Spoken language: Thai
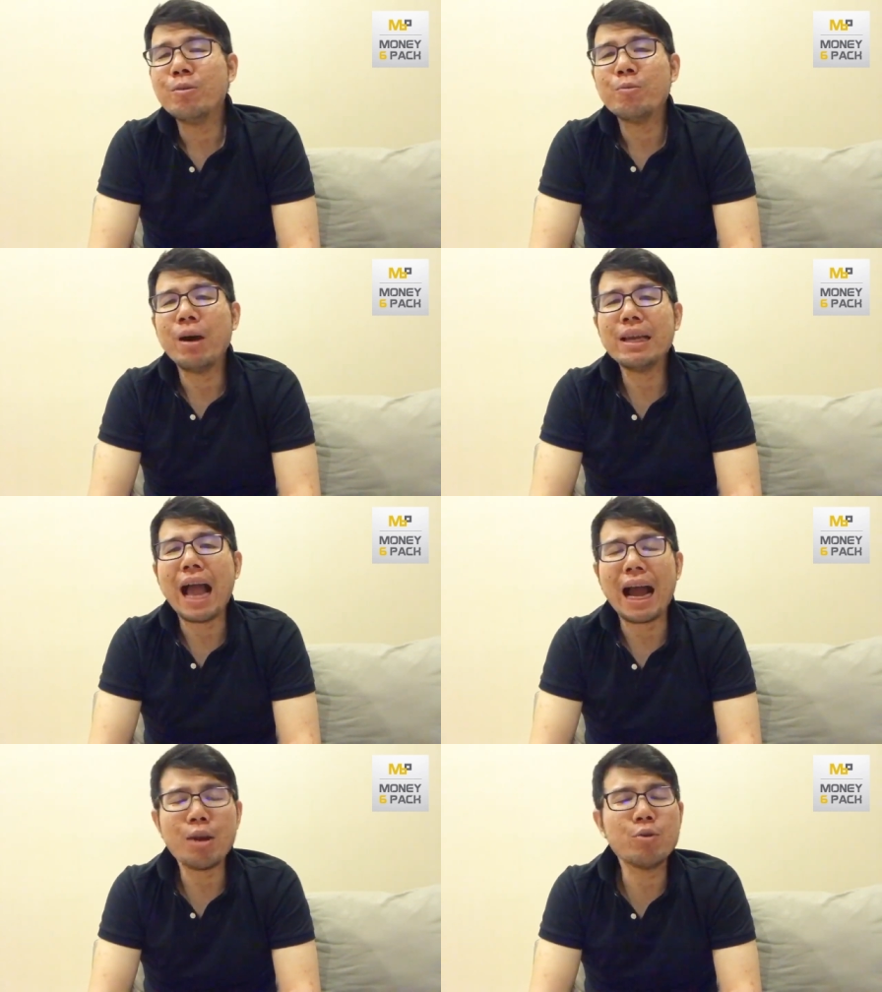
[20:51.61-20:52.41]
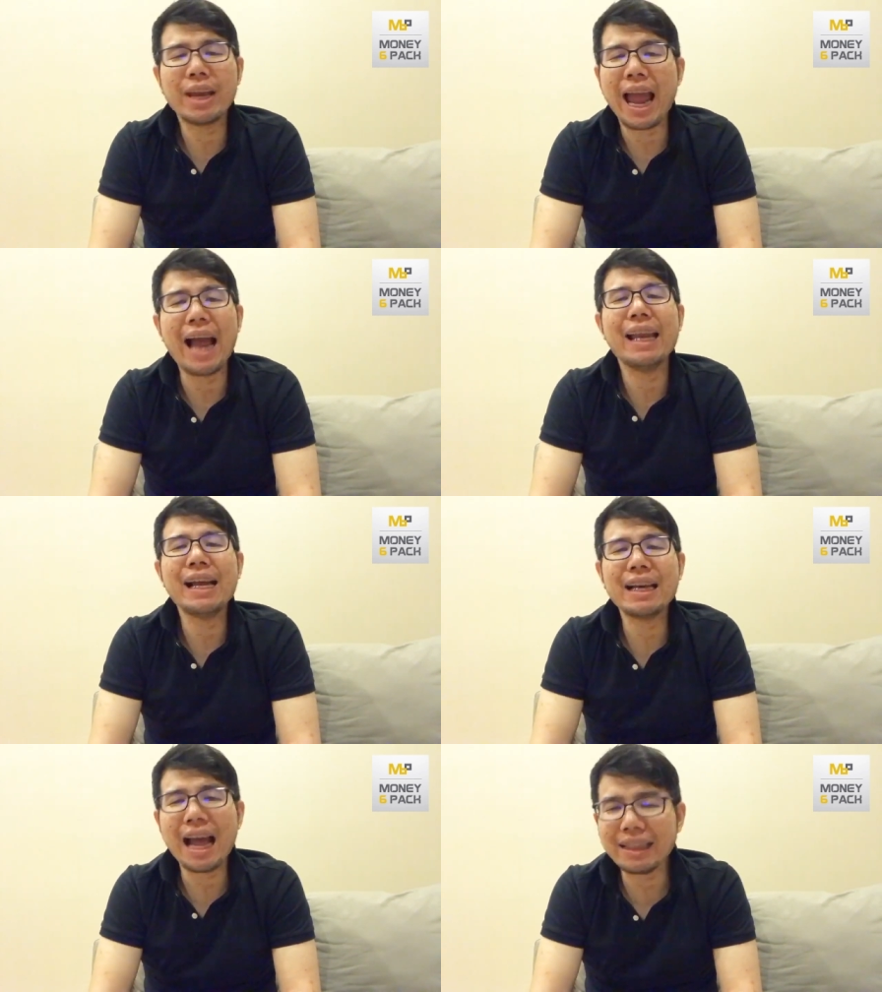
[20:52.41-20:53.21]
ว่าอยากให้คุณแคร์เรื่อง
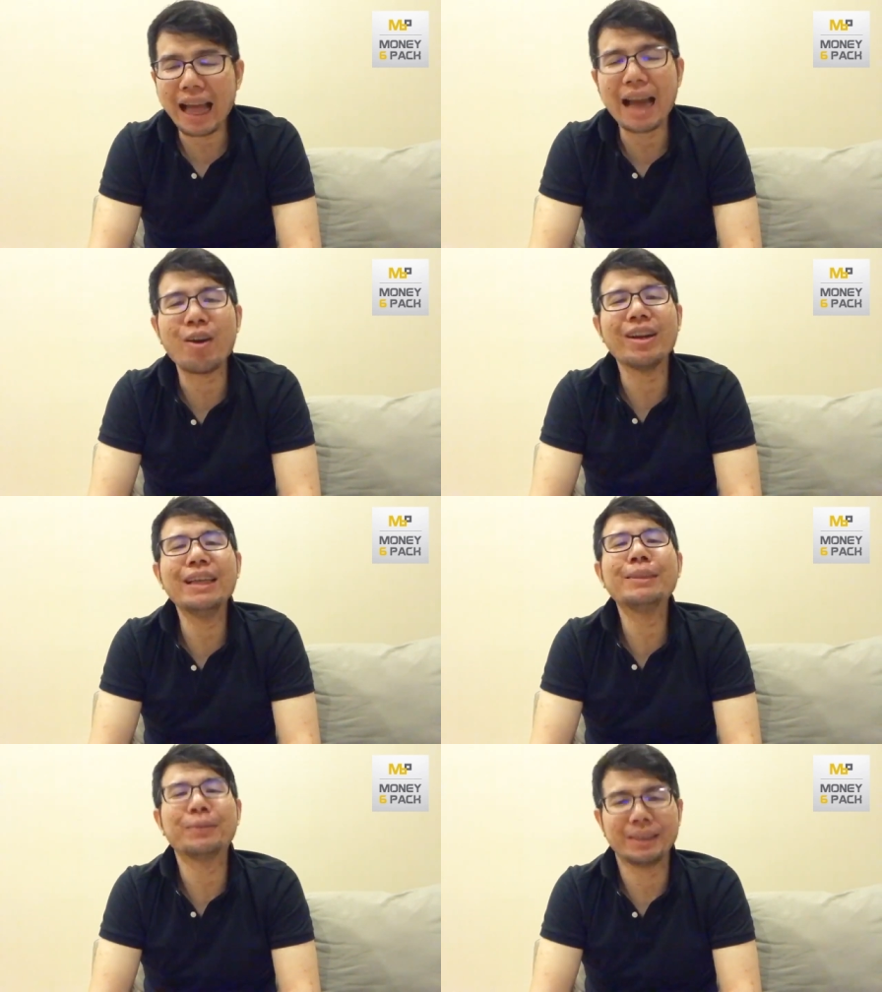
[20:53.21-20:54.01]
หน้าตาน้อยที่สุด